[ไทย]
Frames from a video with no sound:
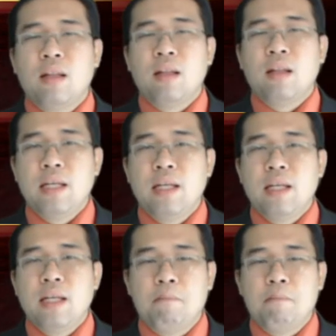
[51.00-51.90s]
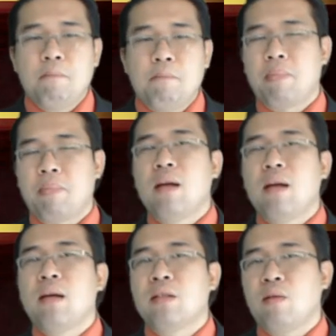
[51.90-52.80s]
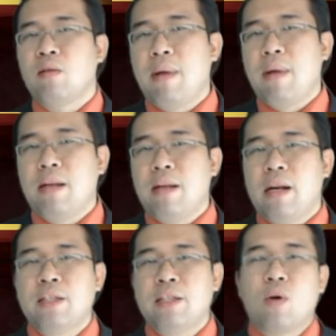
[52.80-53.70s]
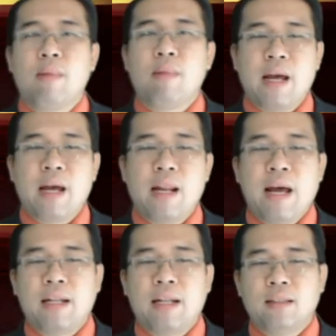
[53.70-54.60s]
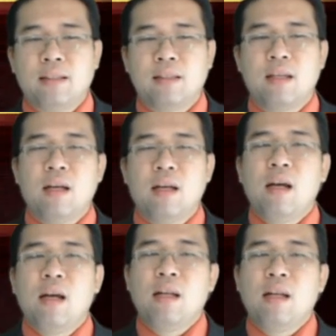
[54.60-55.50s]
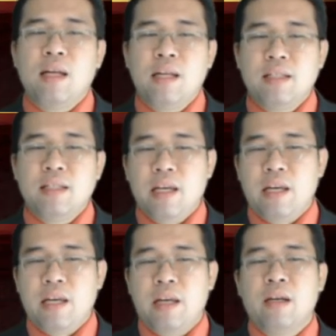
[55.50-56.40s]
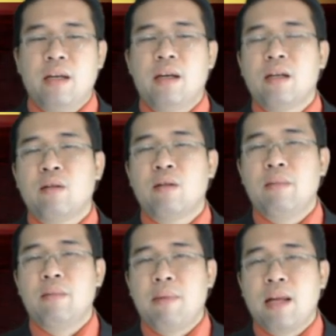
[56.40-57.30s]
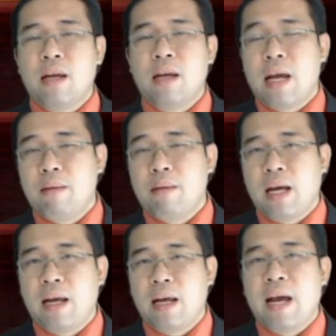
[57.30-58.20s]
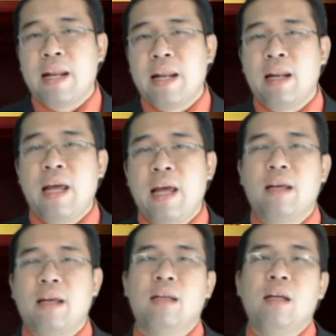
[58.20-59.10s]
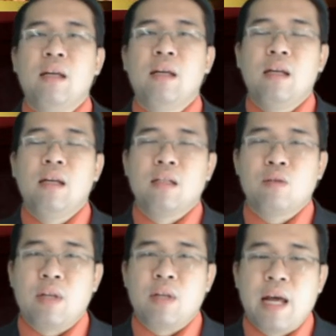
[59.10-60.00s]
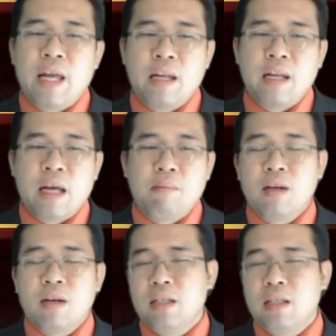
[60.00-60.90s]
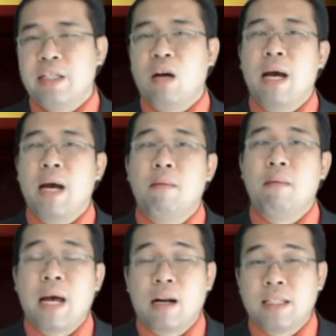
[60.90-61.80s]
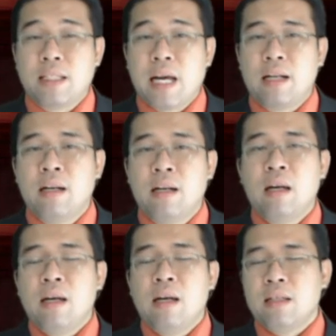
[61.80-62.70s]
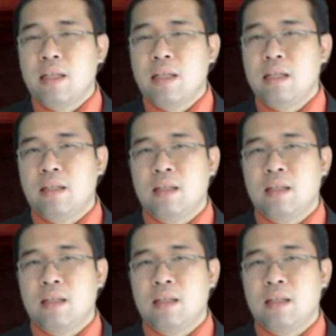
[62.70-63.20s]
ท่านที่สามสมเด็จพระนเรศวรมหาราชท่านที่สี่สมเด็จพระนารายมหาราชและสุดท้ายนะครับก็คือชาวบ้านบางระจันซึ่ง